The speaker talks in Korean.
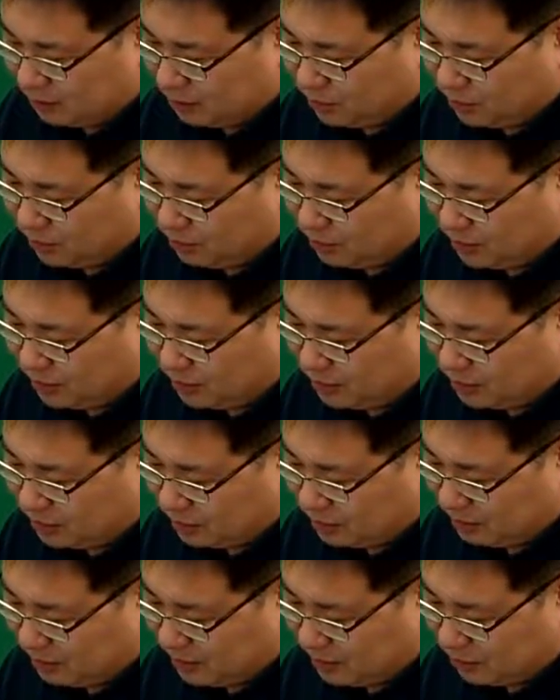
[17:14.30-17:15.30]
표현 대리가
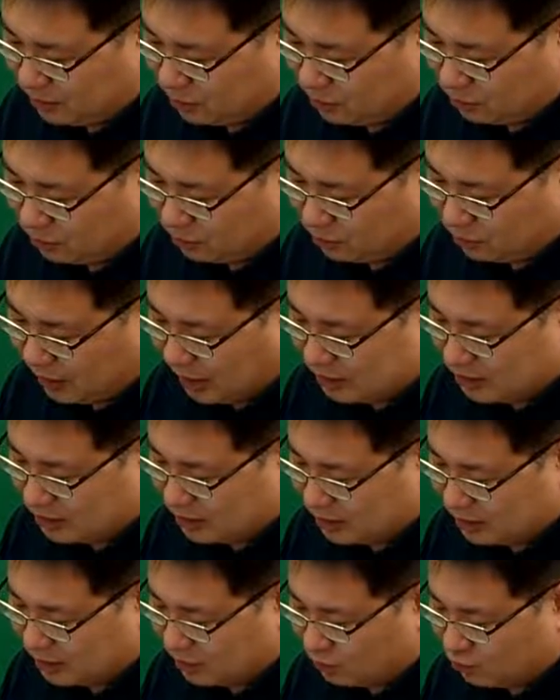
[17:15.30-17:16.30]
성립하는 경우
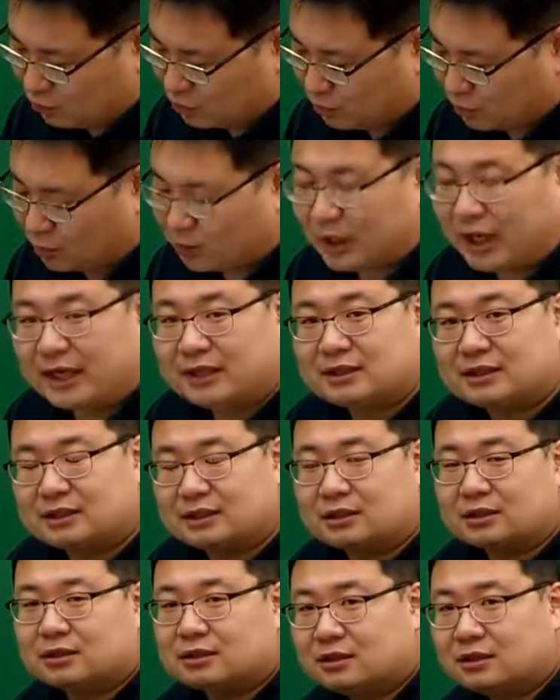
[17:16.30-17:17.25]
과실상계 유추 적용 X.